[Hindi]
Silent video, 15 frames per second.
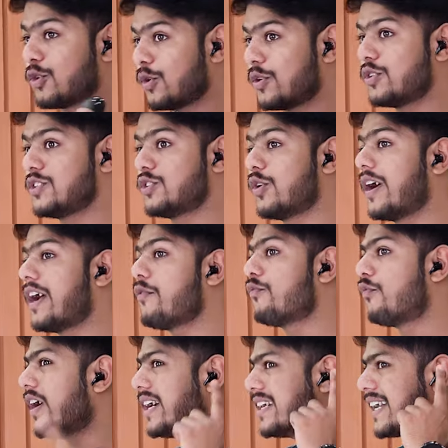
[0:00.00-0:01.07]
तो जो है
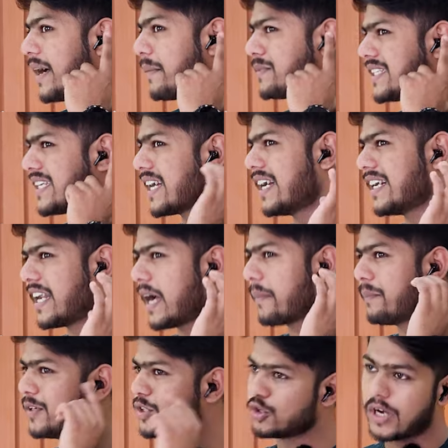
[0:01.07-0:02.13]
वन टैप सिंगल टैप में जो